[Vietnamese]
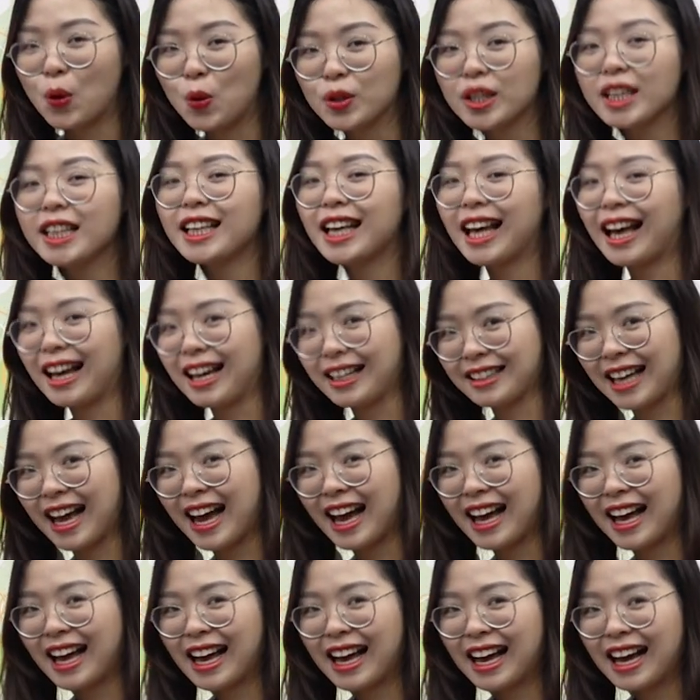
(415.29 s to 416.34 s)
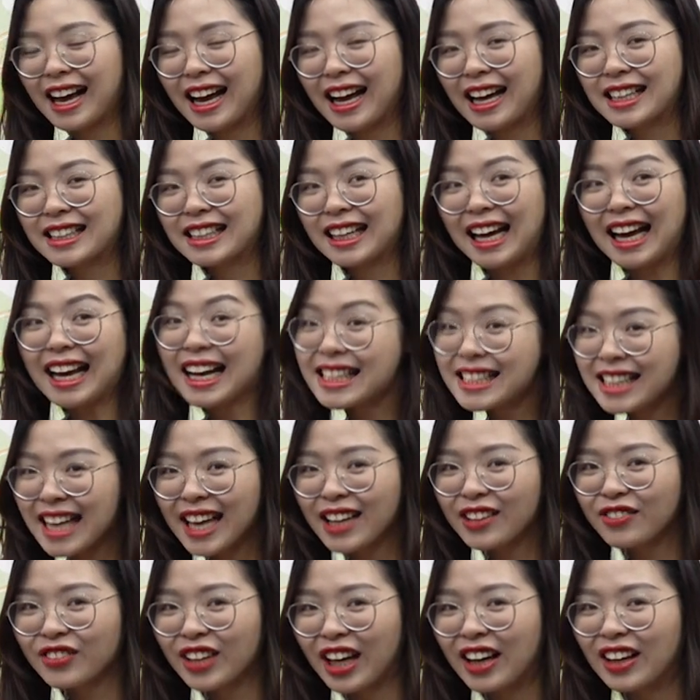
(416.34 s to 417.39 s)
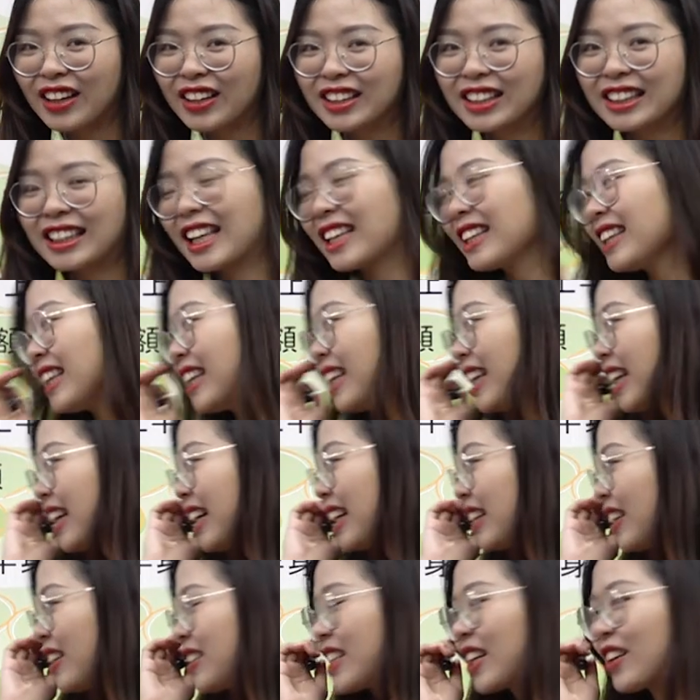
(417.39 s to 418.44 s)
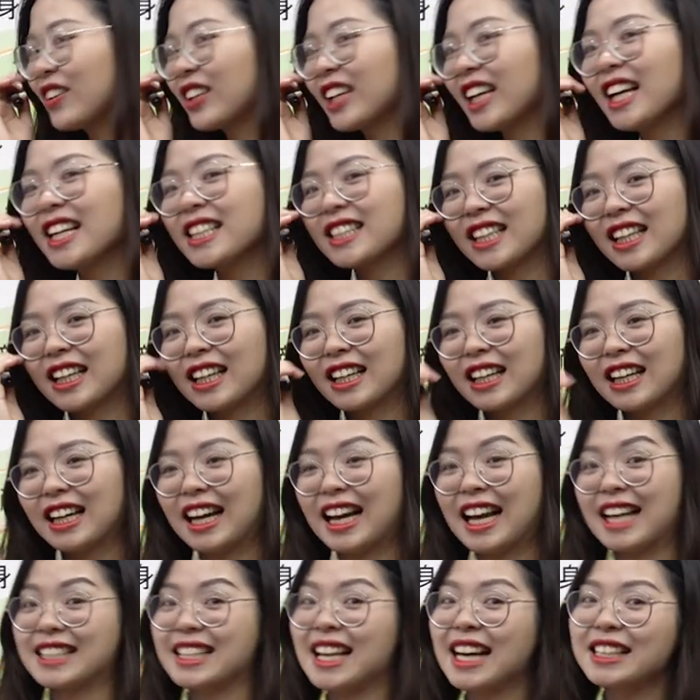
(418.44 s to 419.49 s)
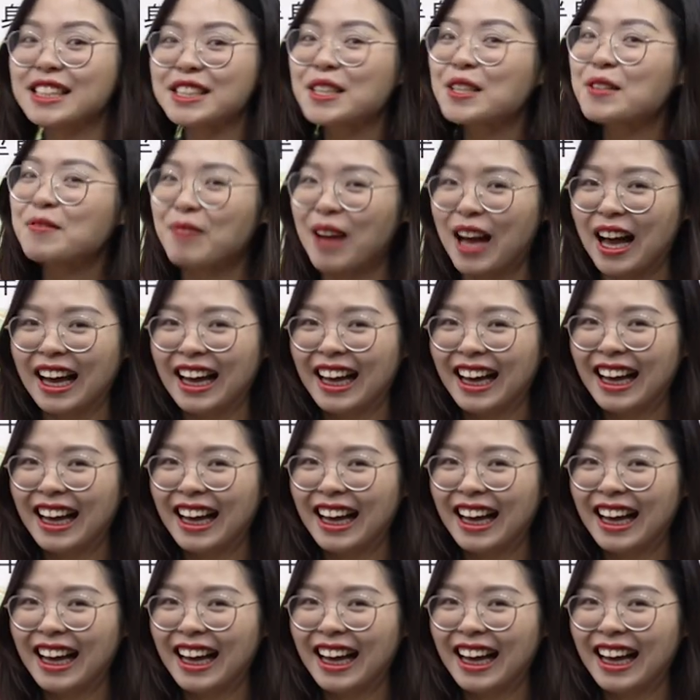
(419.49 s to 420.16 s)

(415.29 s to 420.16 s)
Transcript: đi hà 하다 khá là dễ đúng không nào thế thì nó sẽ có nghĩa là gì là da chim à